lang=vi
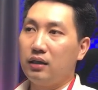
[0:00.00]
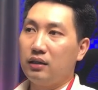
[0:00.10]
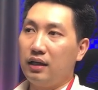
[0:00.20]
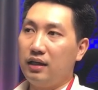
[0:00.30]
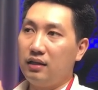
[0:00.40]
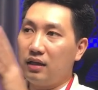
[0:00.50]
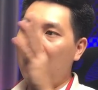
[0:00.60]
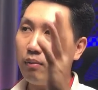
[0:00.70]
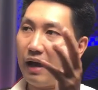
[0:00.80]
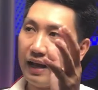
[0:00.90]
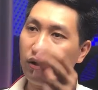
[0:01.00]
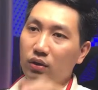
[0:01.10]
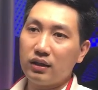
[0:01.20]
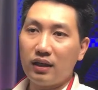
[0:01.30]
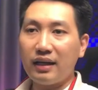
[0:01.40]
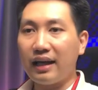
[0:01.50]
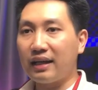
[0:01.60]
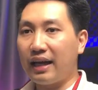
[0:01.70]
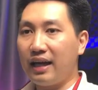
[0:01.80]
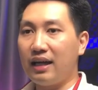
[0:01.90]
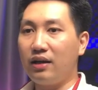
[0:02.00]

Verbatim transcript: thì cơ bản của cái tính năng này á